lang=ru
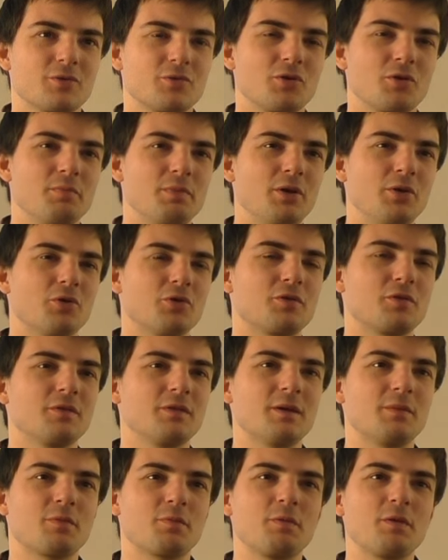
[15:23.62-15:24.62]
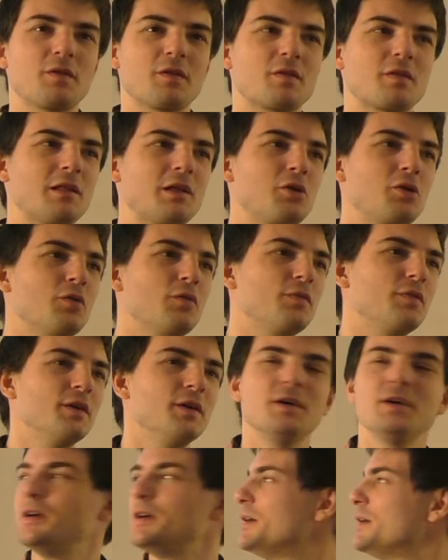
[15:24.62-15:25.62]
который берет нам список слоев
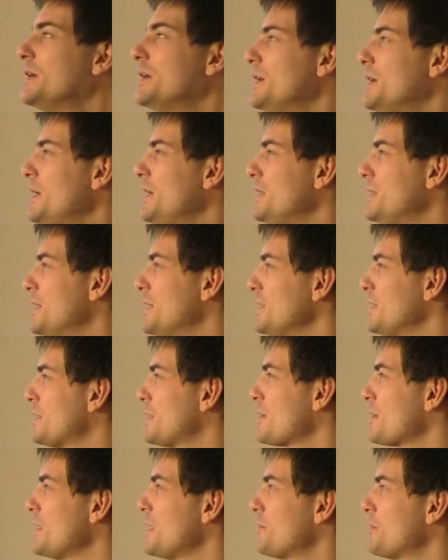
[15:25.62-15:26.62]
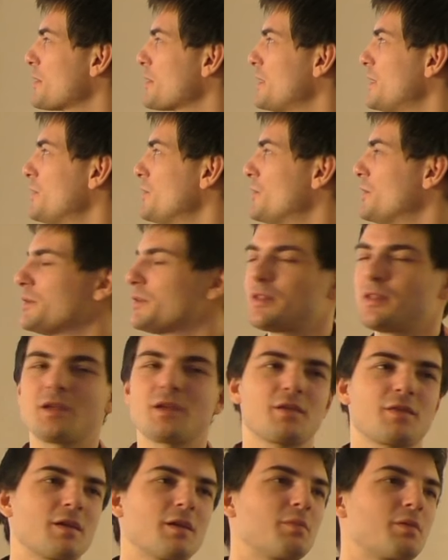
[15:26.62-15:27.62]
и делает из них последовательность,
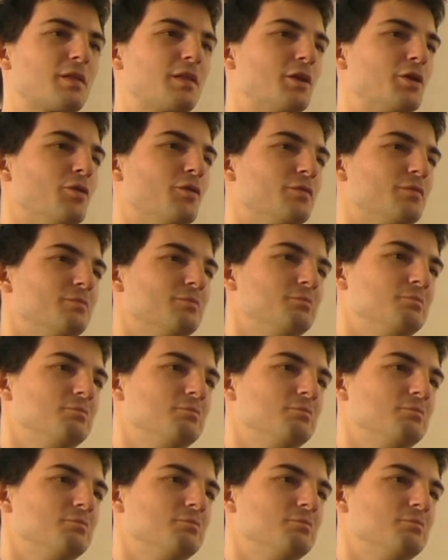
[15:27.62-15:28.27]
этих самых слоев.